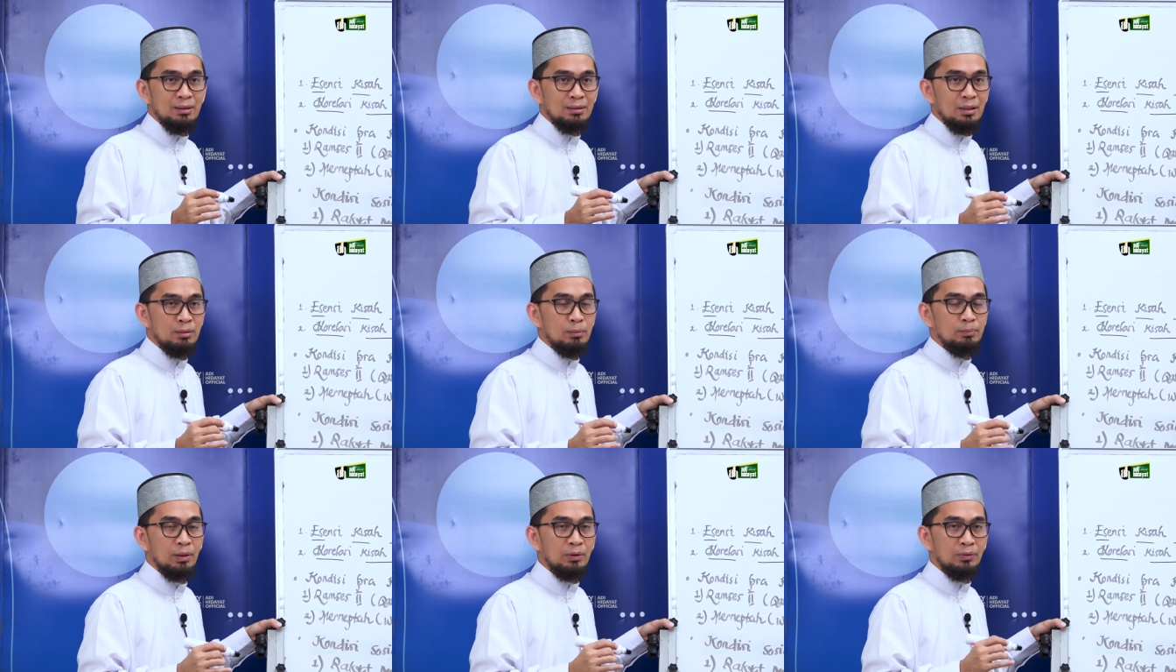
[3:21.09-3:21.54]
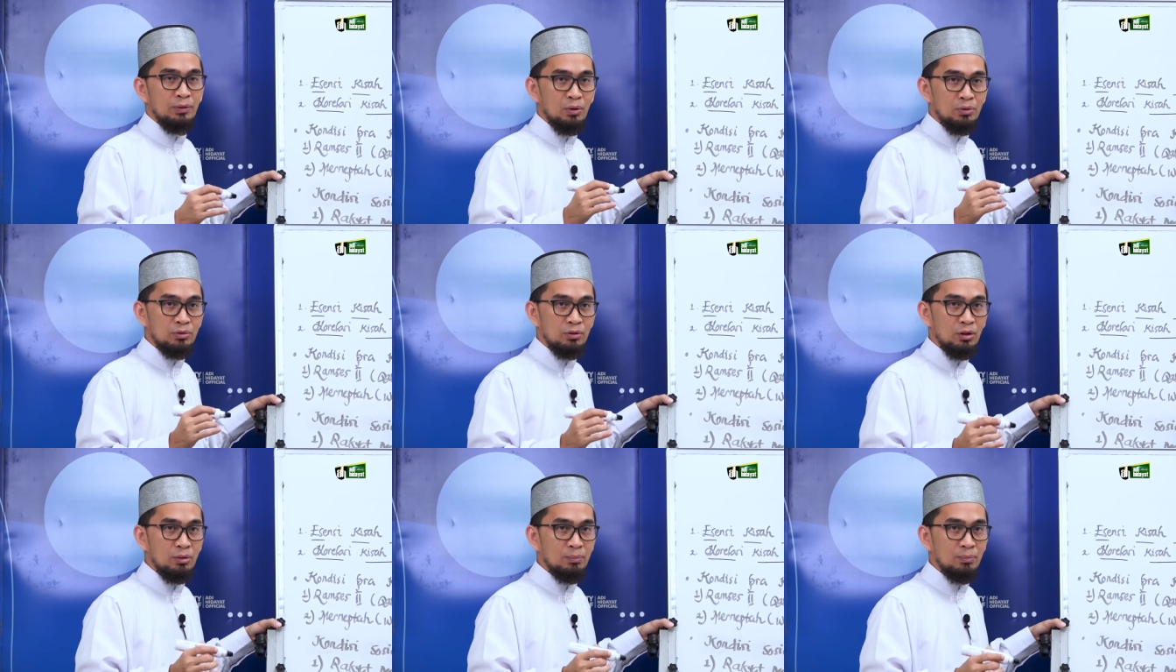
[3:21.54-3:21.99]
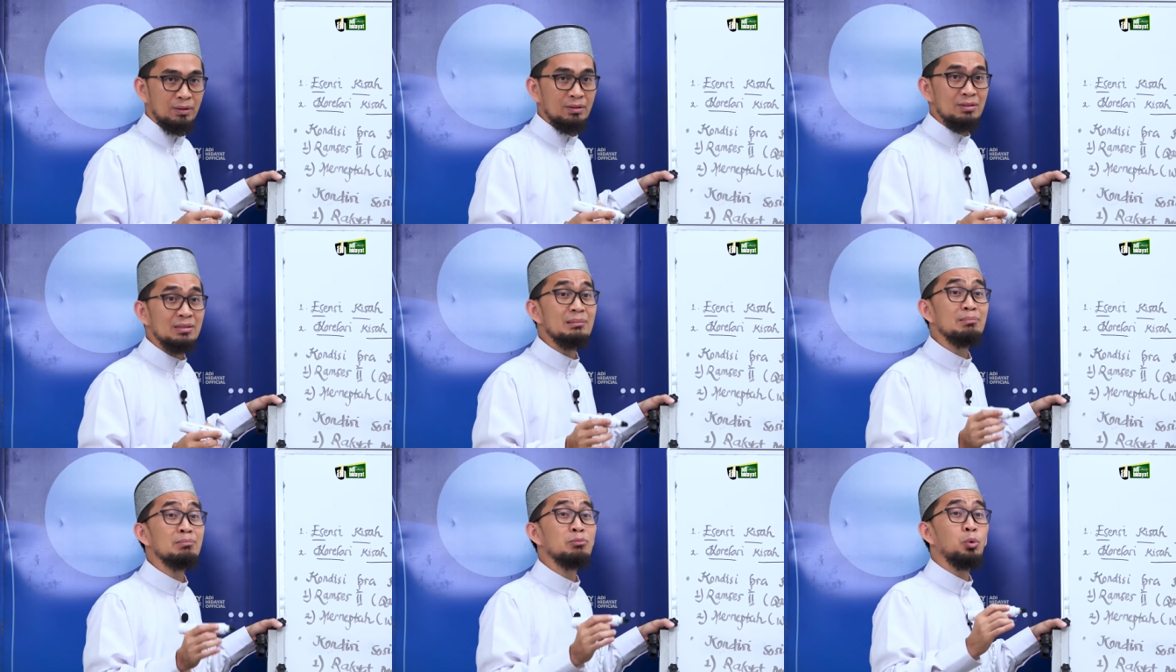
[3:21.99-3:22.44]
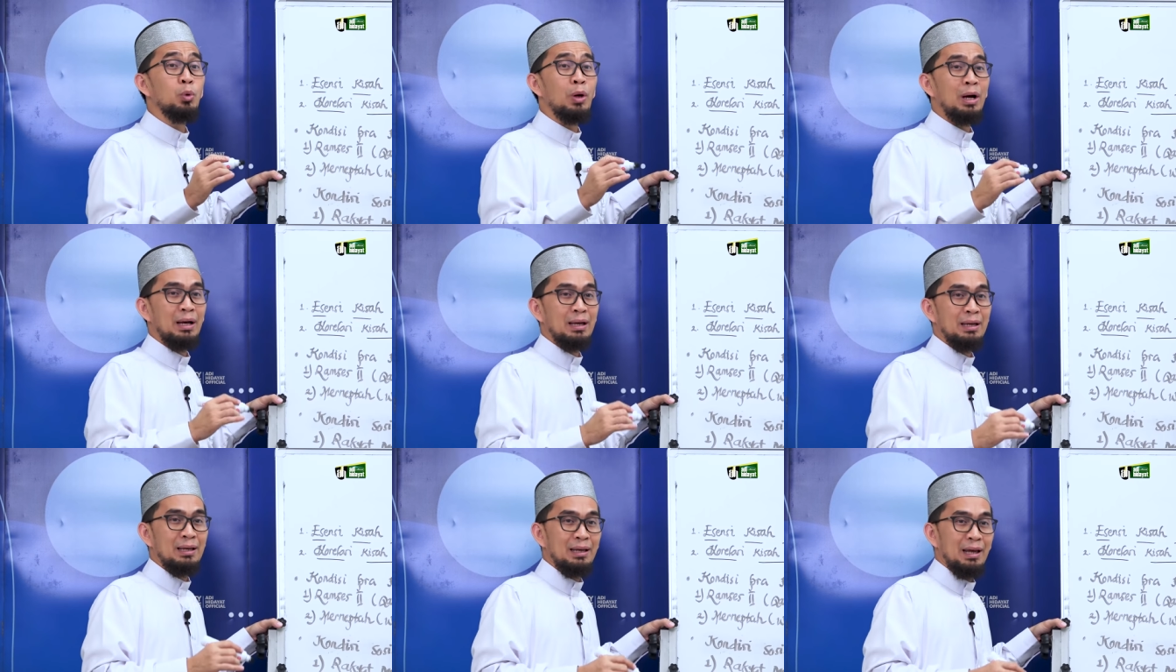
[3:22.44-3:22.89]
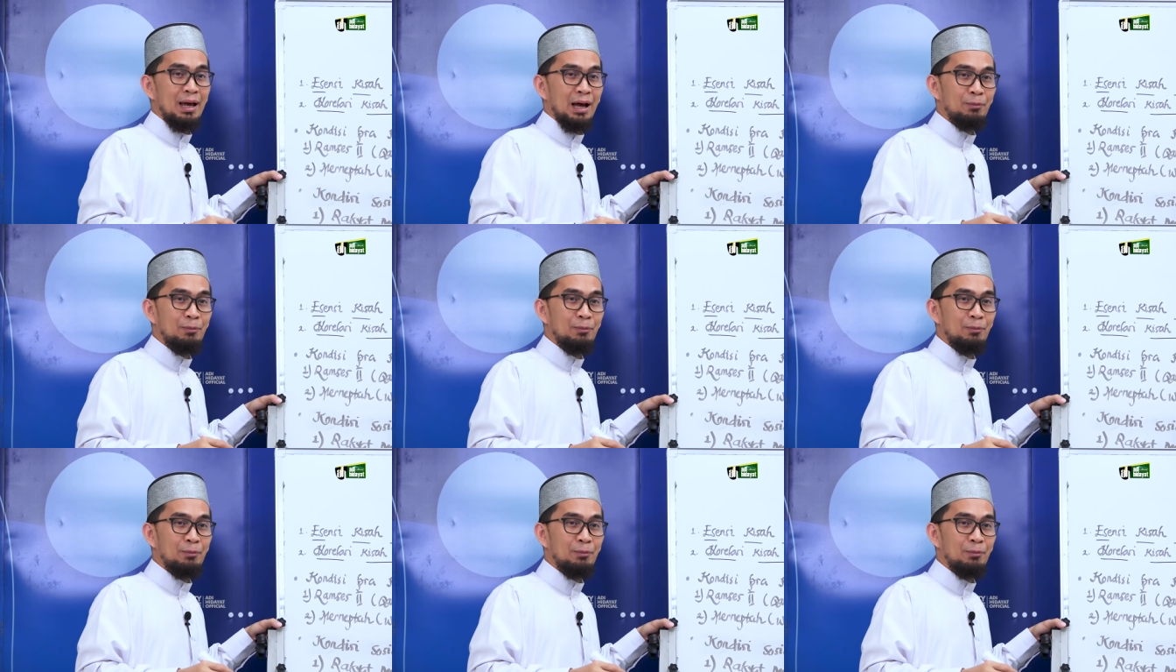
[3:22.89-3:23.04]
dan mempertanggungjawabkan semua